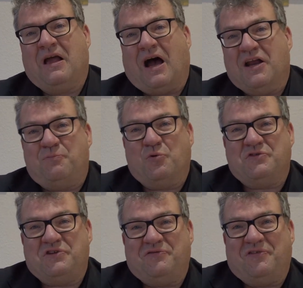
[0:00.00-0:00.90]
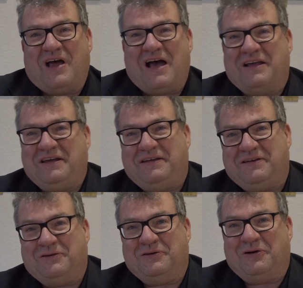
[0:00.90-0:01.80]
Eine positive Nachricht
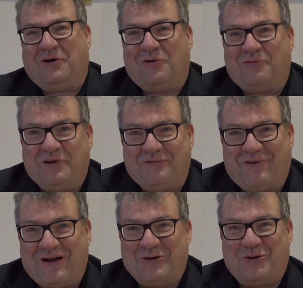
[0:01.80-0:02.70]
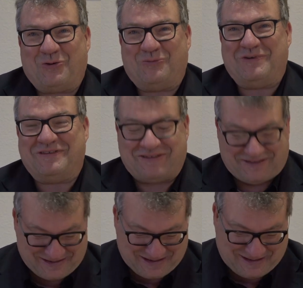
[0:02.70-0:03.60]
äh, auf jeden Fall noch um diese
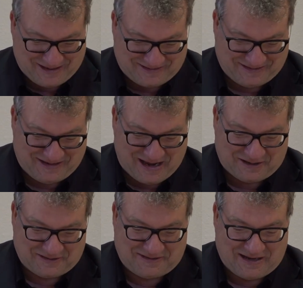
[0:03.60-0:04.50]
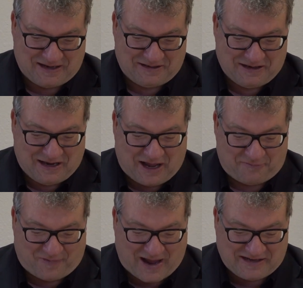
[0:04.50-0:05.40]
jetzige Jahreszeit.
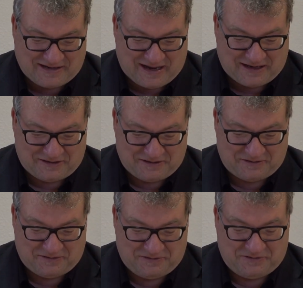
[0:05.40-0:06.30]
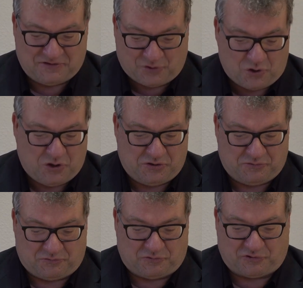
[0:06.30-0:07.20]
Am Freitag äh, sollen,
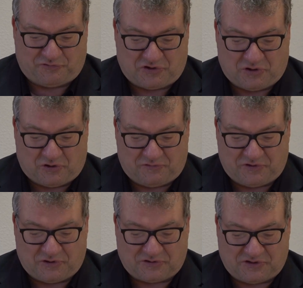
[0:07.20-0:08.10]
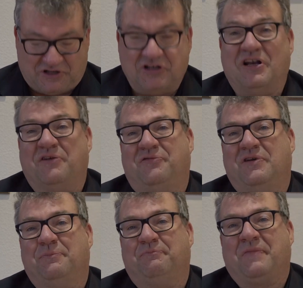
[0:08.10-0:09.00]
und das wird auch, wird auch sicherlich
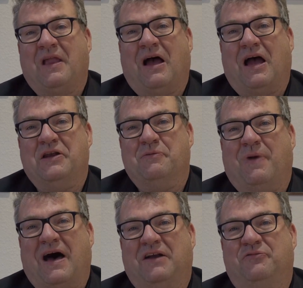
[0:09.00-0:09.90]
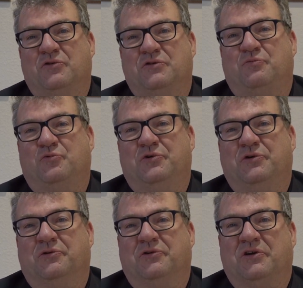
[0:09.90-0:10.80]
stattfinden, eine
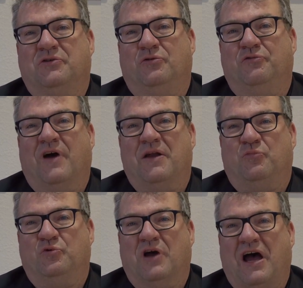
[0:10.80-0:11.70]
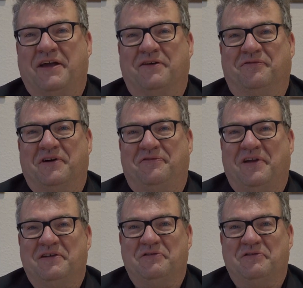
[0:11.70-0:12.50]
Bratwurstbude und eine Glühweinbude eingeweiht werden.